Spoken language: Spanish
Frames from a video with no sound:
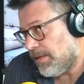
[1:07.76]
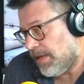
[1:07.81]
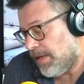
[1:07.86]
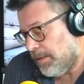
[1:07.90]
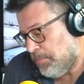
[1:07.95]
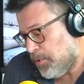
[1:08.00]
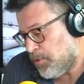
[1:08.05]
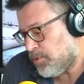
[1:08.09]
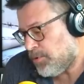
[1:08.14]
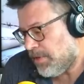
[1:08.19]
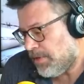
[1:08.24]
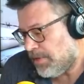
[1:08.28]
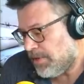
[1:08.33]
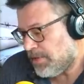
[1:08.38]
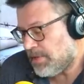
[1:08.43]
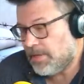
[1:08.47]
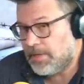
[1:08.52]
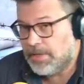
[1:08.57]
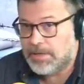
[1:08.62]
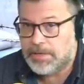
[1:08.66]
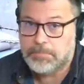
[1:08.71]
Déjeme usted de
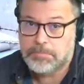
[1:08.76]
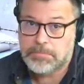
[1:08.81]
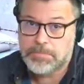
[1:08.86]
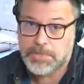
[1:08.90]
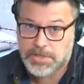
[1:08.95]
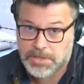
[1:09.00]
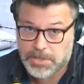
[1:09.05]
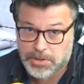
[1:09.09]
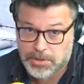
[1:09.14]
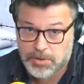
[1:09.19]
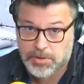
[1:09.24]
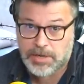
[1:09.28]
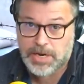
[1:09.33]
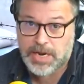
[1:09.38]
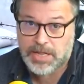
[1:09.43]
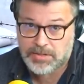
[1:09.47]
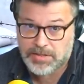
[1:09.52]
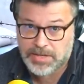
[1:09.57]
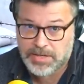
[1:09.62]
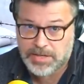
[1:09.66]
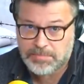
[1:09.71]
seguir, señor
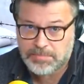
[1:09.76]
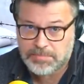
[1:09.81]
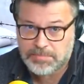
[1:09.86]
nazi.